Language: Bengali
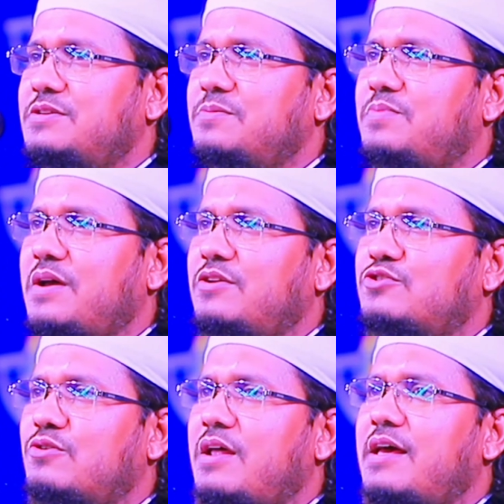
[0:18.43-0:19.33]
জিব্রাইল
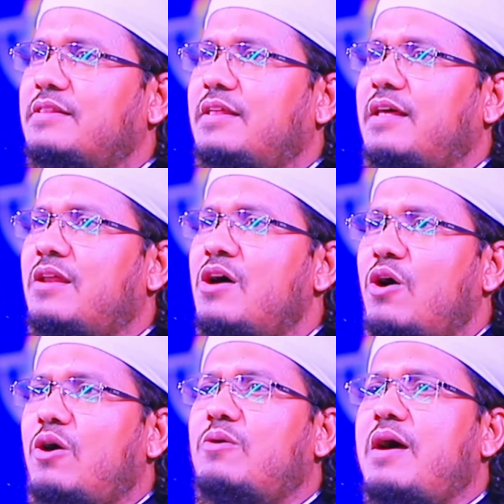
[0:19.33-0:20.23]
শোনা দিলেন
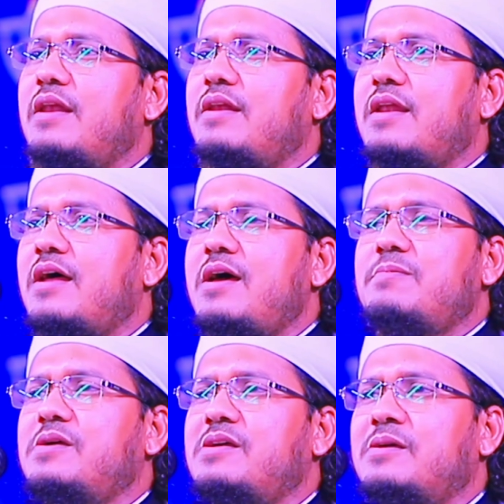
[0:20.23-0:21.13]
ওগো আল্লাহর
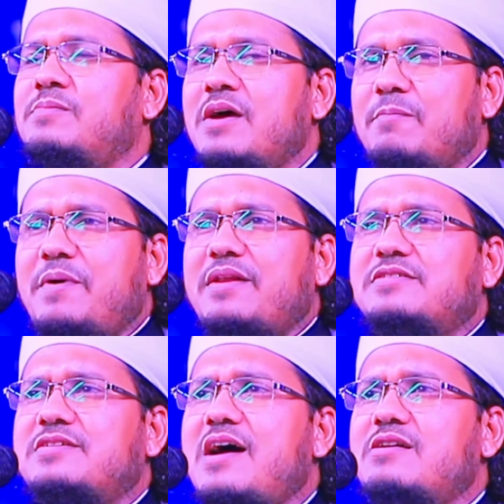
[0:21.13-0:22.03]
হাবিব
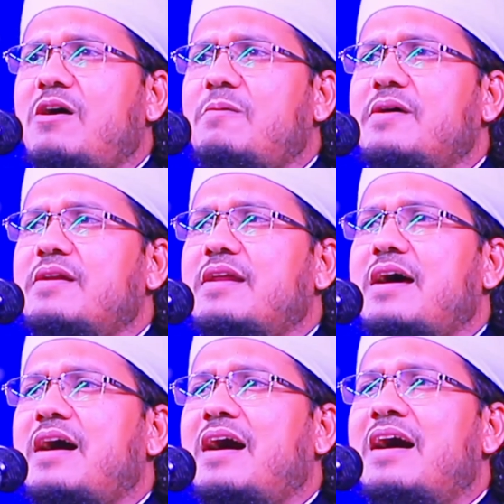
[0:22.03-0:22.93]
পেরেশান হবেন
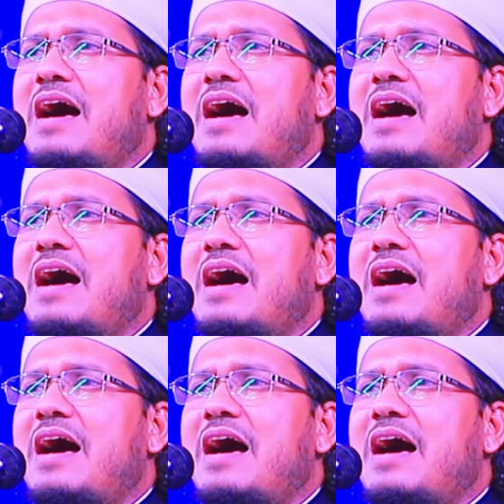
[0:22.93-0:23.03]
না